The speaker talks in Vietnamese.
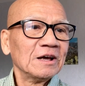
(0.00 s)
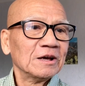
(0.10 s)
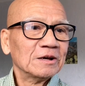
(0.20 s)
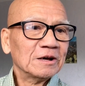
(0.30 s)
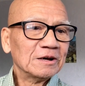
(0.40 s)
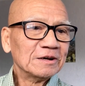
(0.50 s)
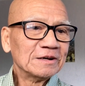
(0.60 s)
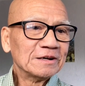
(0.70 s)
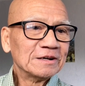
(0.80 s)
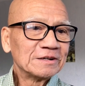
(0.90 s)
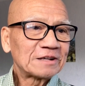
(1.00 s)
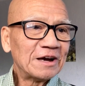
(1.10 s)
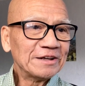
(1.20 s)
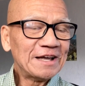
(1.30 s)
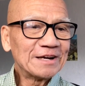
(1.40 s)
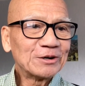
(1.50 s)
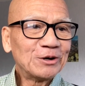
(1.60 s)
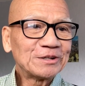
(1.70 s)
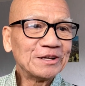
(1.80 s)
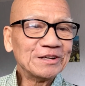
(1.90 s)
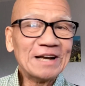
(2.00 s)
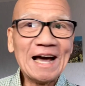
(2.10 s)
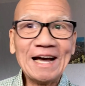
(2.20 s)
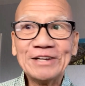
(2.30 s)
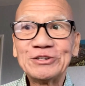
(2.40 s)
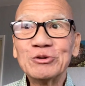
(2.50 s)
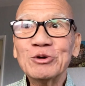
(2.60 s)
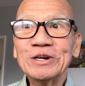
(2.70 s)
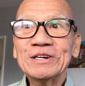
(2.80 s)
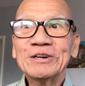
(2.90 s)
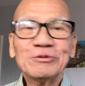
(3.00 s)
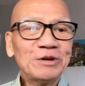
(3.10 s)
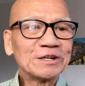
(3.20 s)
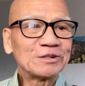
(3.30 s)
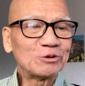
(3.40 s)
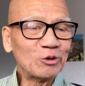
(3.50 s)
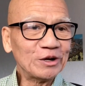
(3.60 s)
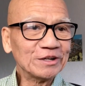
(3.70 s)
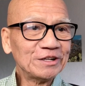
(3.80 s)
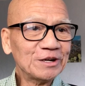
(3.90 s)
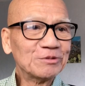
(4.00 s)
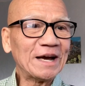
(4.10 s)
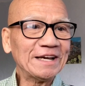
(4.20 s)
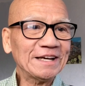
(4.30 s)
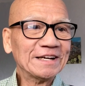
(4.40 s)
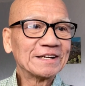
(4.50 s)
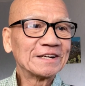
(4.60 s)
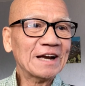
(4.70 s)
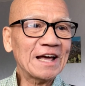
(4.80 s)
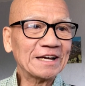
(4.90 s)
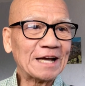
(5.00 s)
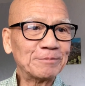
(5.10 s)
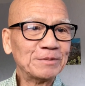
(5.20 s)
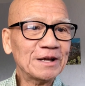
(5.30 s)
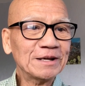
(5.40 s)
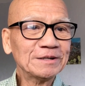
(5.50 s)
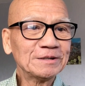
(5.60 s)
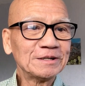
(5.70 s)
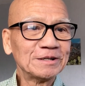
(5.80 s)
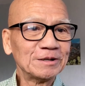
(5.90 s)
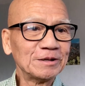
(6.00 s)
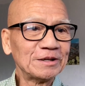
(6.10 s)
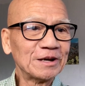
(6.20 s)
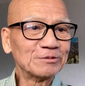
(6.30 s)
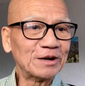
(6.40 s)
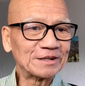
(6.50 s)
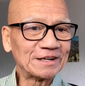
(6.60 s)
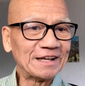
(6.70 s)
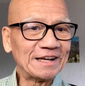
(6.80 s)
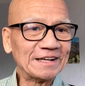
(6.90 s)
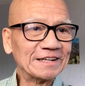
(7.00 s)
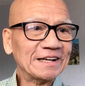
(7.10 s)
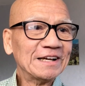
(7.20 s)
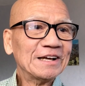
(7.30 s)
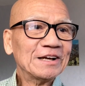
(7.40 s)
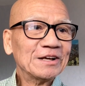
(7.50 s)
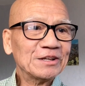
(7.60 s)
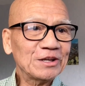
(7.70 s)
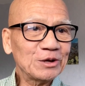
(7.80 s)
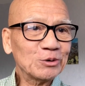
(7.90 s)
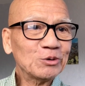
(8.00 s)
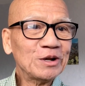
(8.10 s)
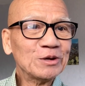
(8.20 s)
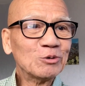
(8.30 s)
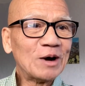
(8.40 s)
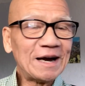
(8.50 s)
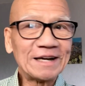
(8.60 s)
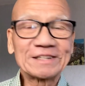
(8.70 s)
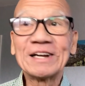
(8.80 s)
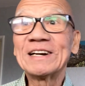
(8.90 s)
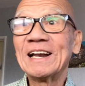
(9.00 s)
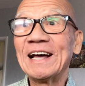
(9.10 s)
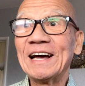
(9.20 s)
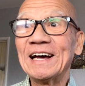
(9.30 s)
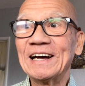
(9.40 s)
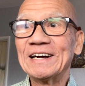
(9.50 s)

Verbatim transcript: ờ, thời gian đó thì đại sư huynh viết truyện như vậy đề cập đến nhân vật là diệu liên hoa tức là